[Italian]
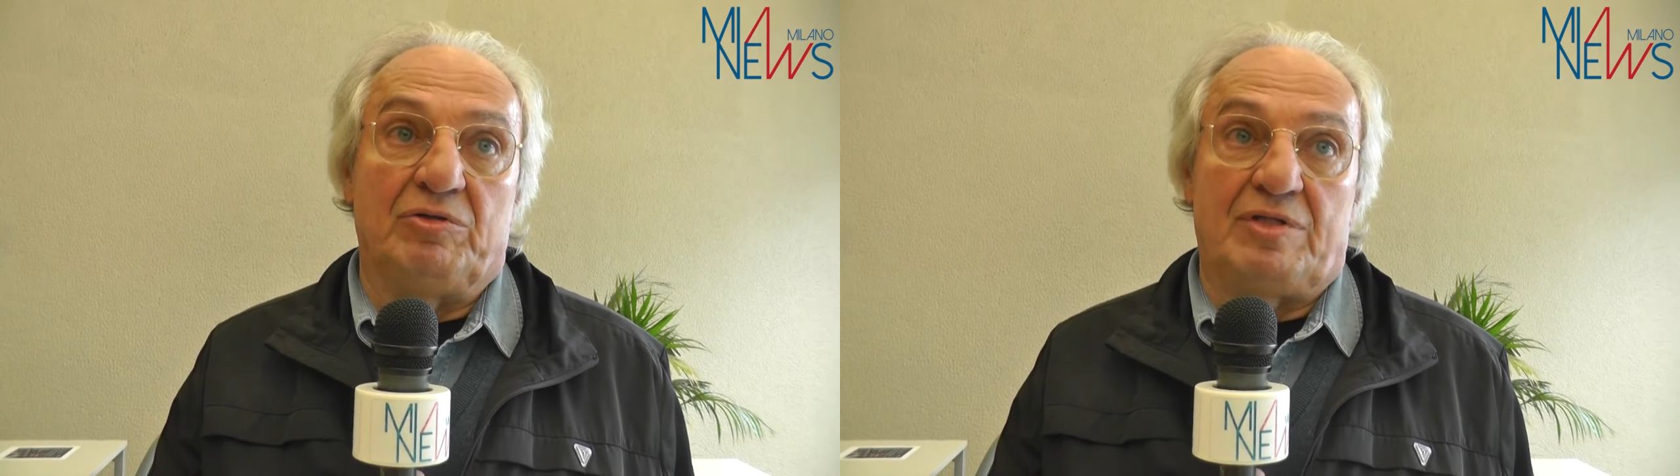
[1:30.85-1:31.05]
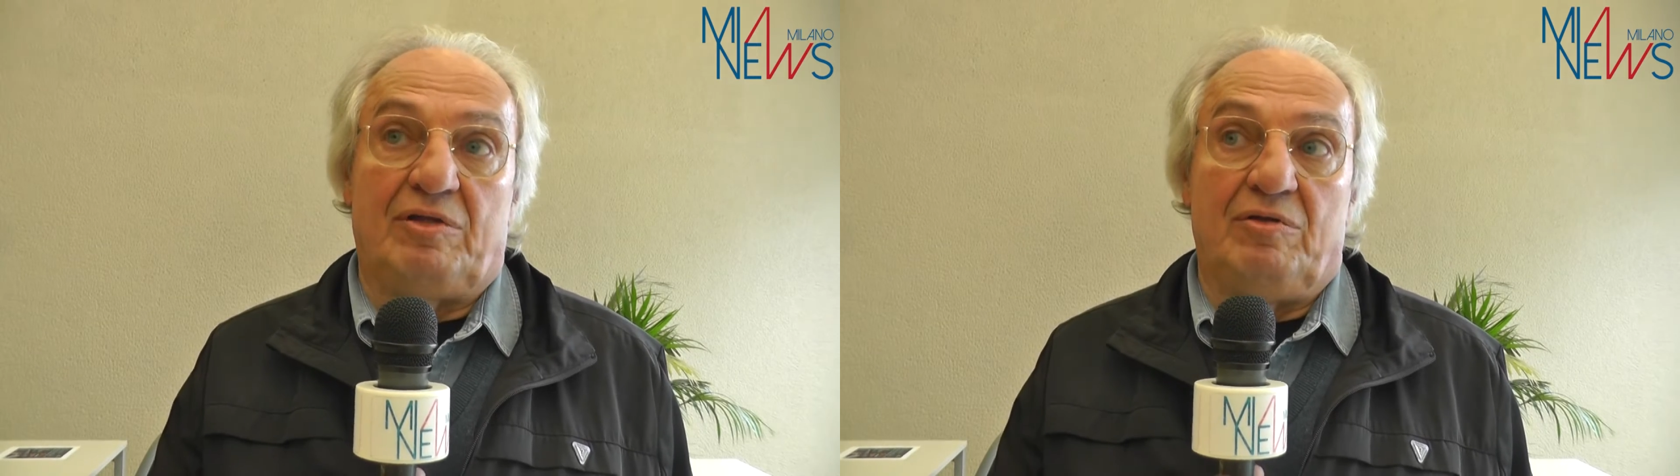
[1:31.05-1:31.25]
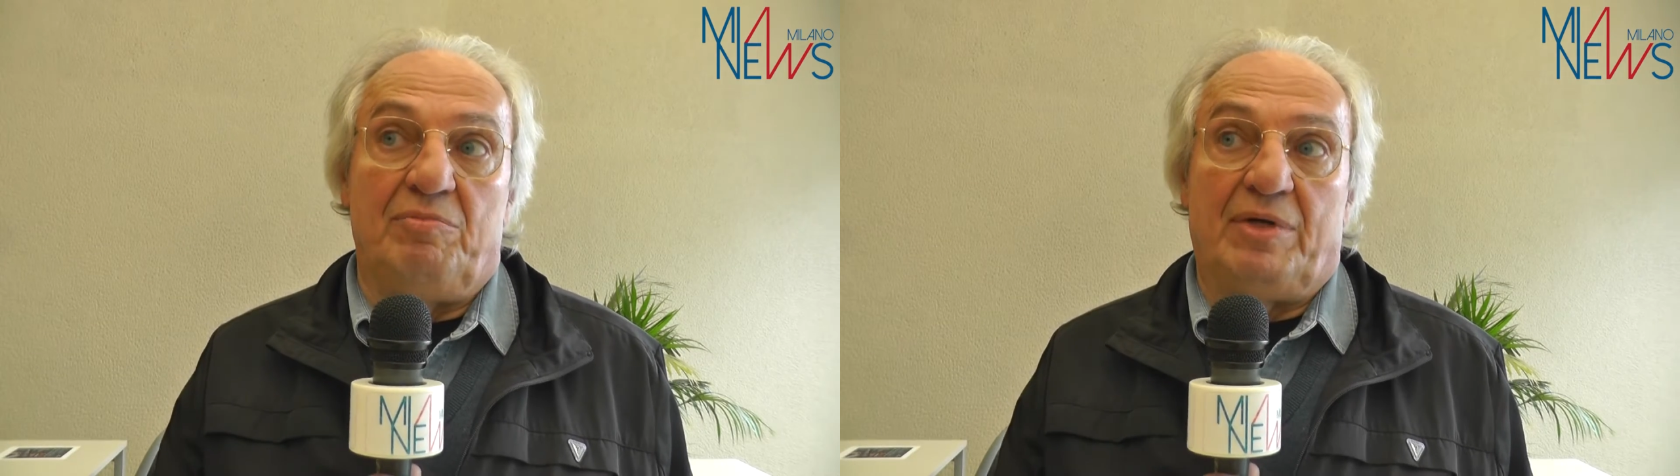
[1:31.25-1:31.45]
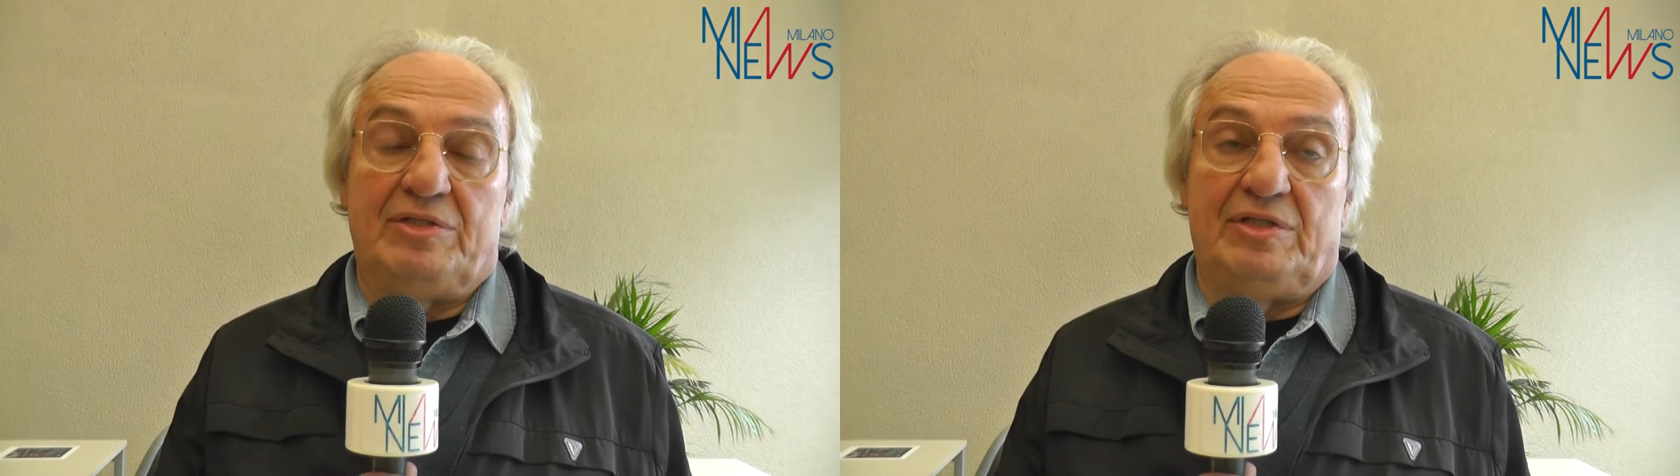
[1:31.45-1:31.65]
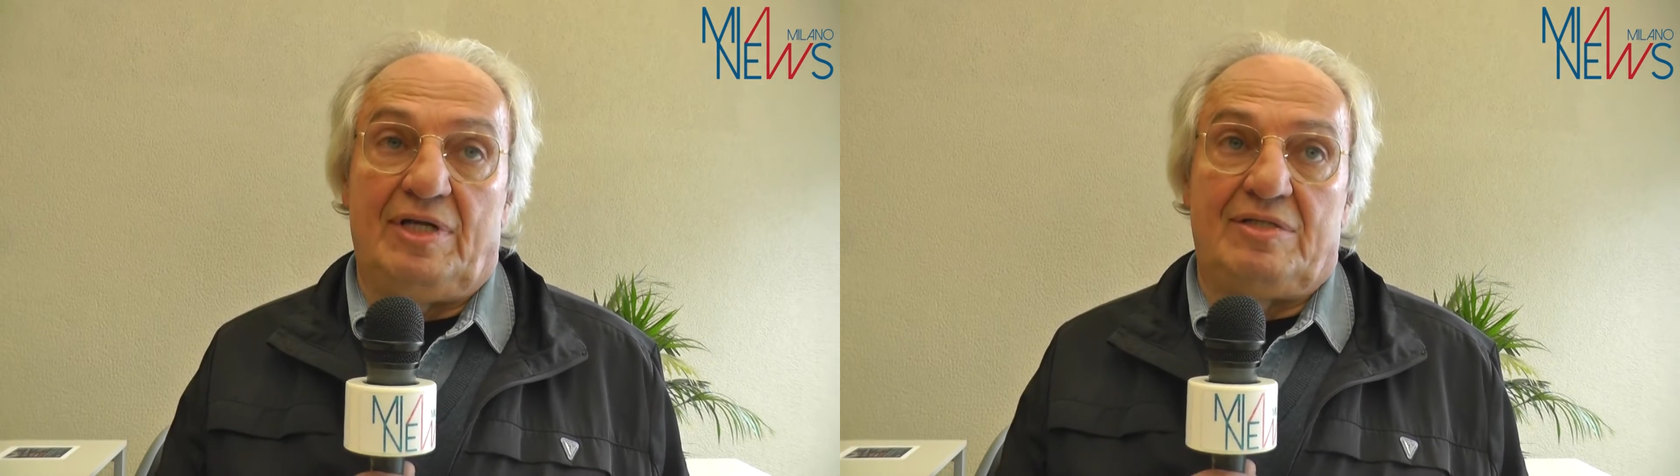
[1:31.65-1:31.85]
stato di
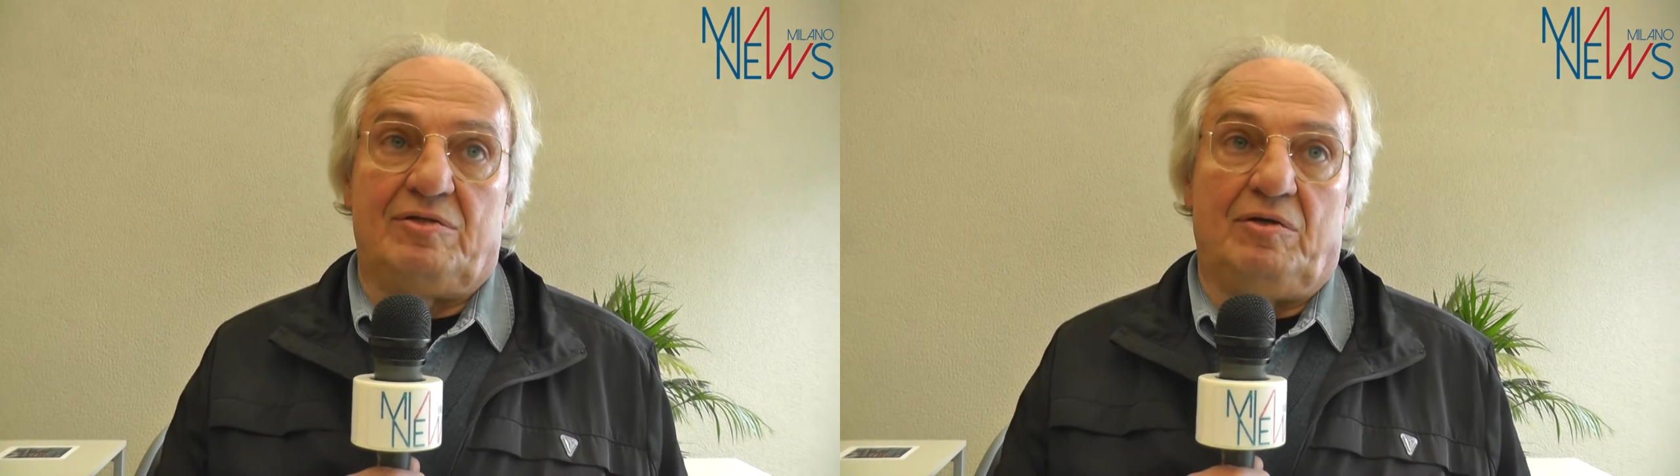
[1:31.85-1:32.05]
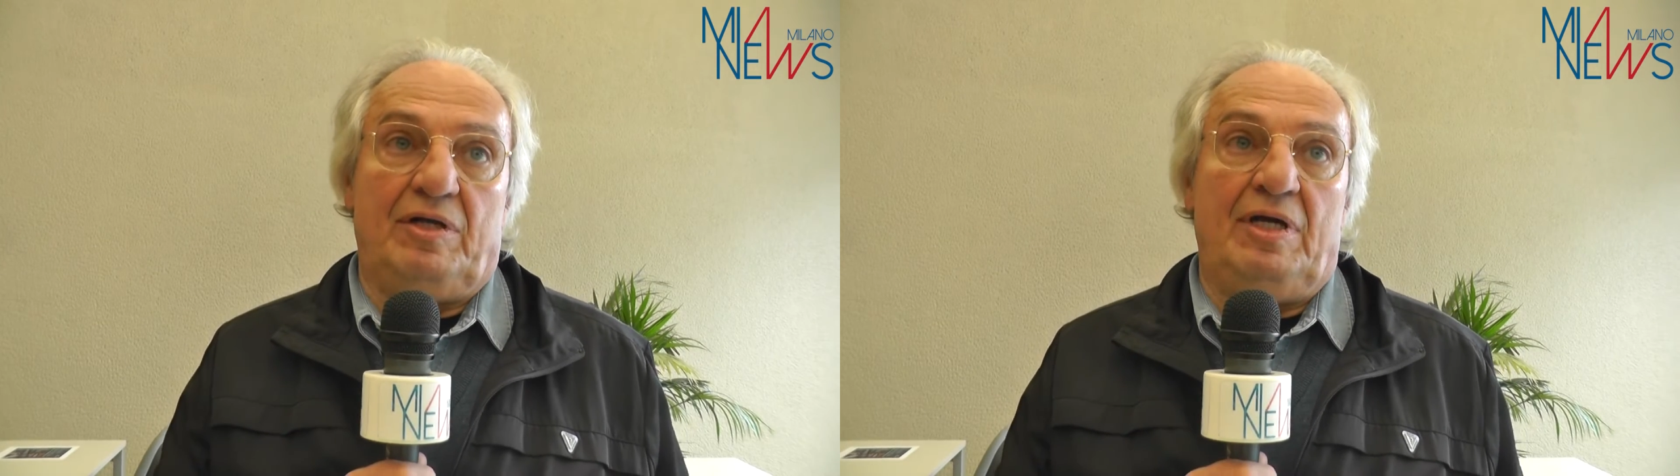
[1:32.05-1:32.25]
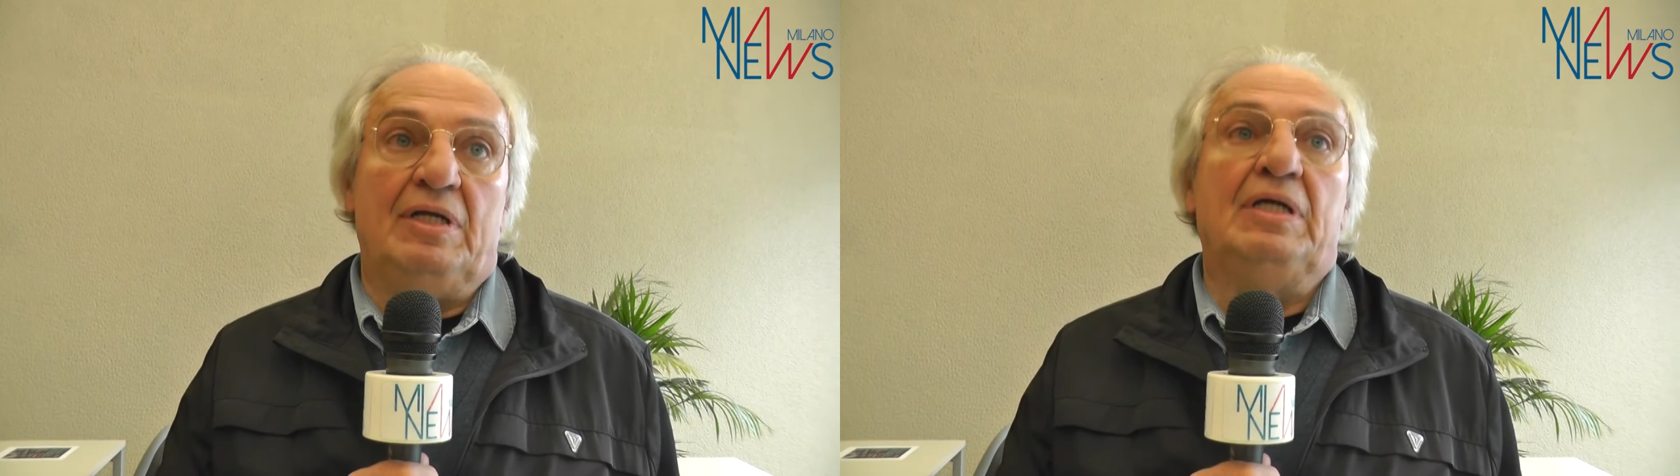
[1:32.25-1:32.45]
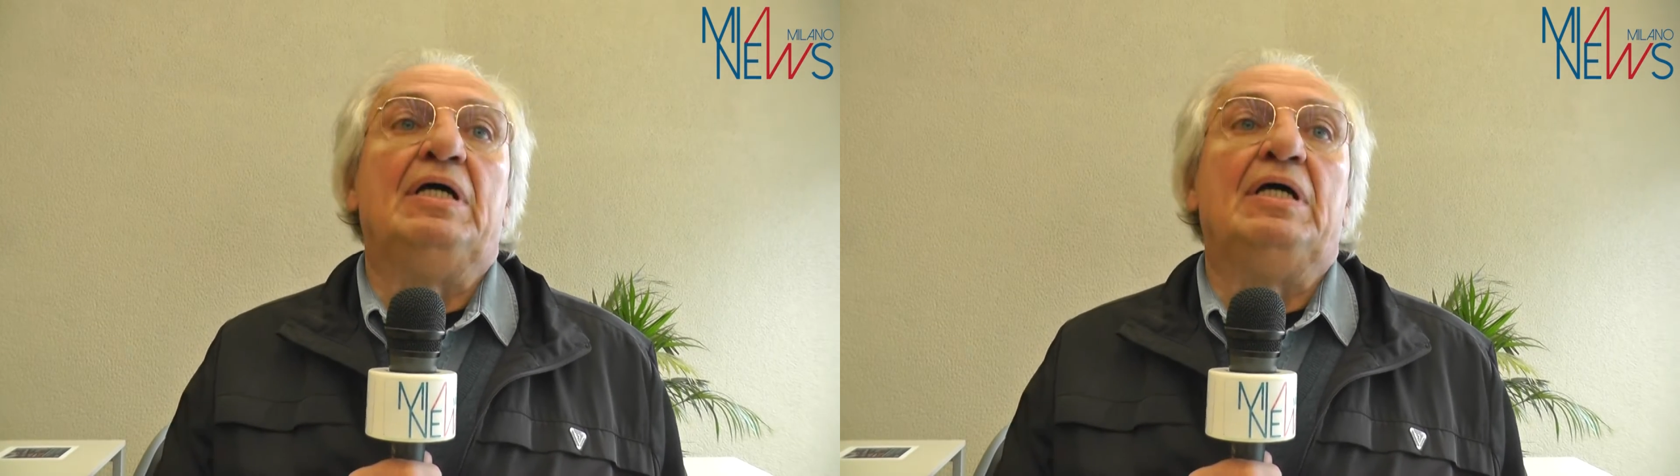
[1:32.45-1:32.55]
emarginazione